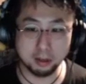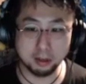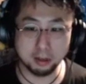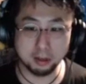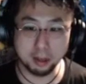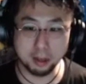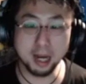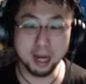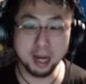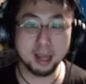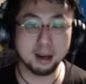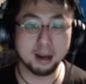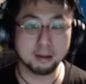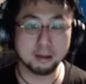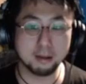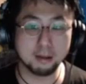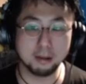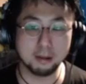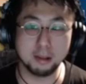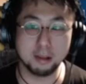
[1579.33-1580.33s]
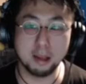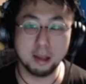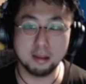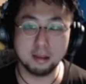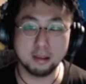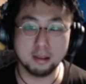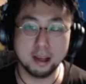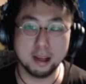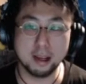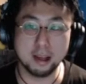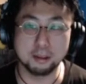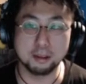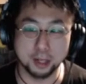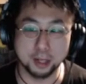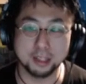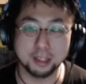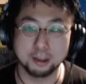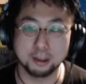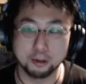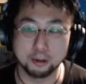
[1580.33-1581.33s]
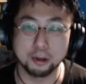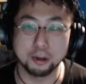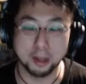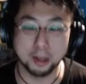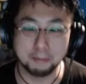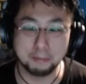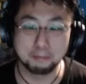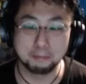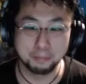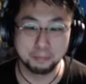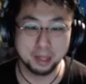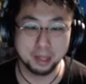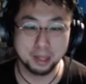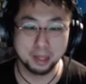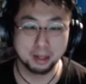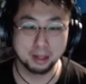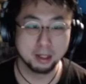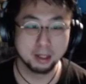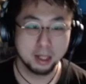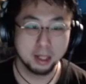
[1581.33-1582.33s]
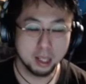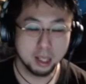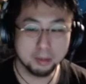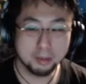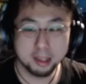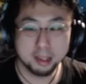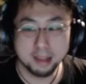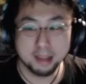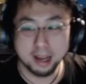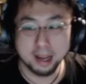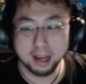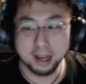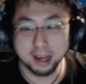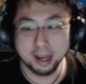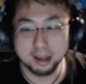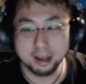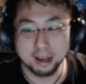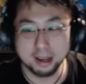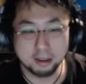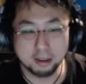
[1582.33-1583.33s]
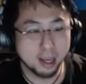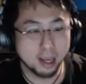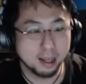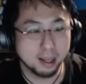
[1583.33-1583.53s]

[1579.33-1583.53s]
イライラする性質かどうかっていうことね。ひばちさん、ありがとうね。